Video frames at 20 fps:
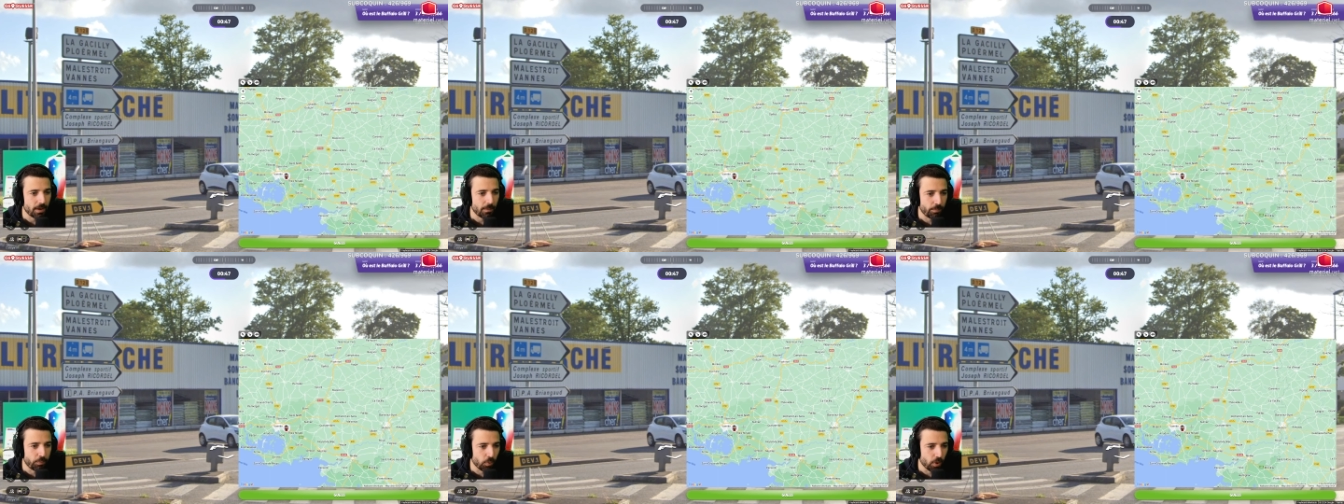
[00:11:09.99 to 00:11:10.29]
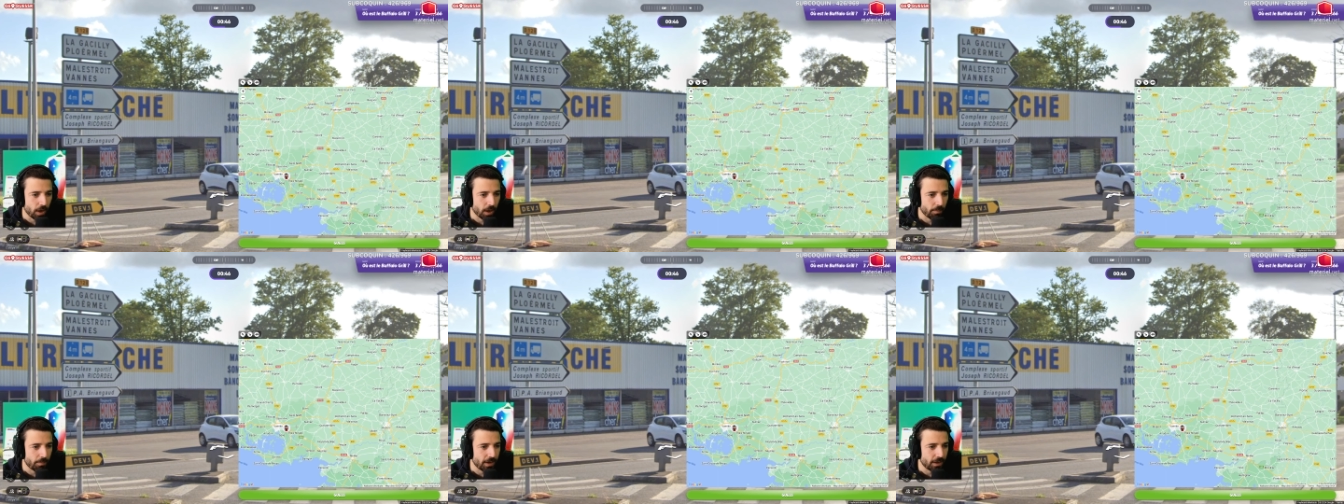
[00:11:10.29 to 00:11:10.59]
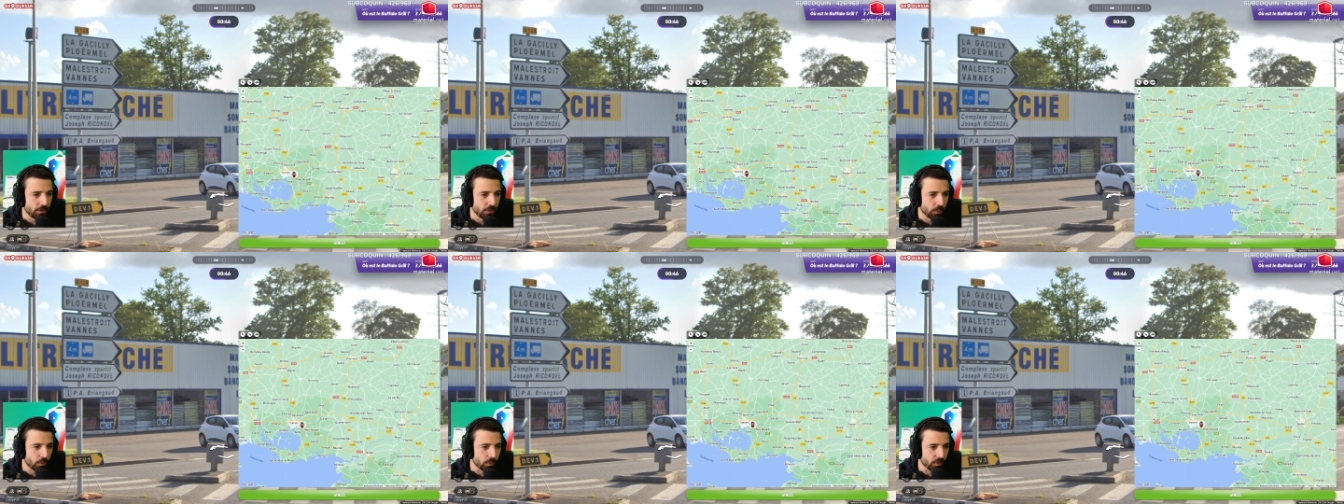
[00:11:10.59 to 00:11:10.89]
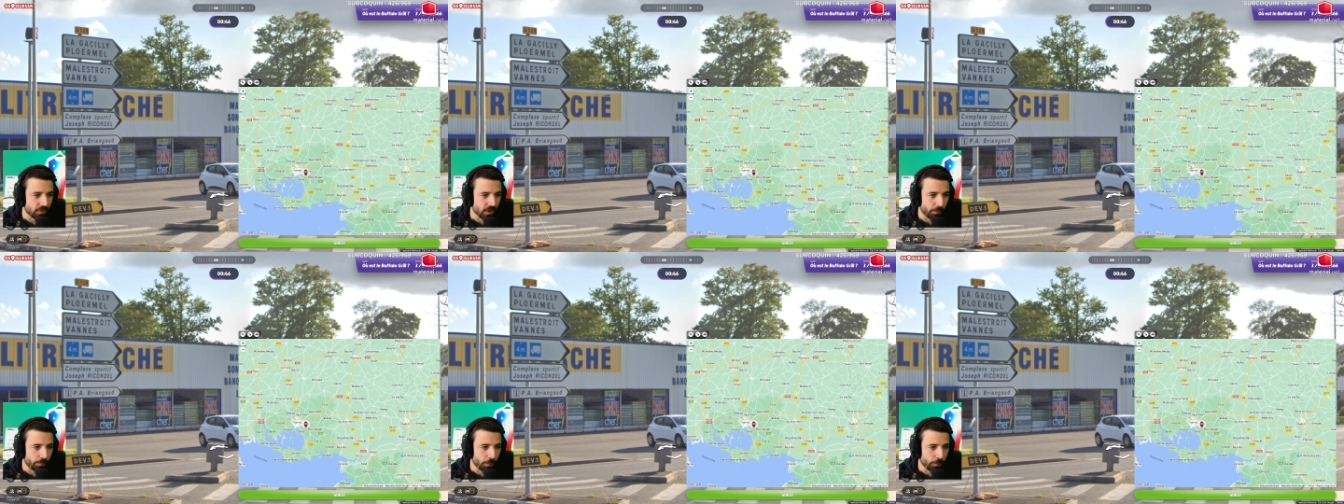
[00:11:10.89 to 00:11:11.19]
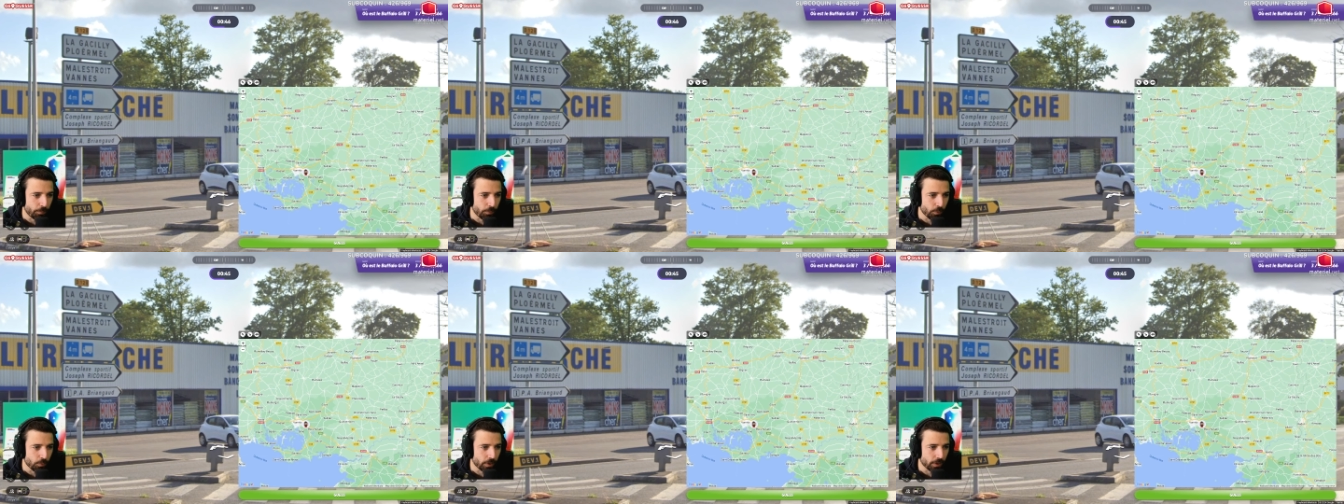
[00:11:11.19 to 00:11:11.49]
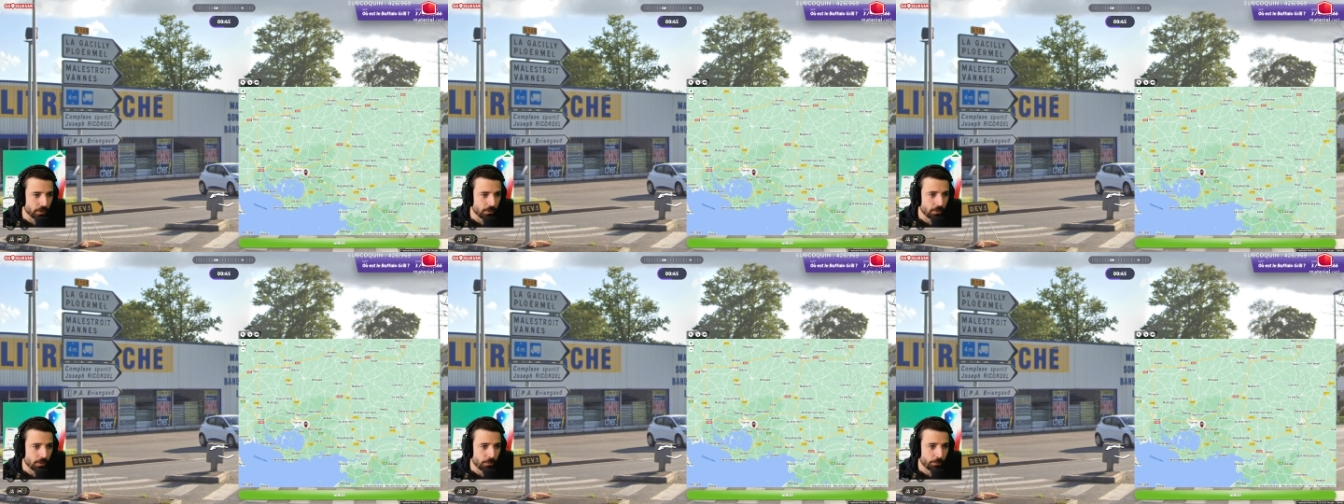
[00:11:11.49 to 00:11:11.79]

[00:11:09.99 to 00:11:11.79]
Plo Hermel, du coup, c'est un peu plus loin, normalement.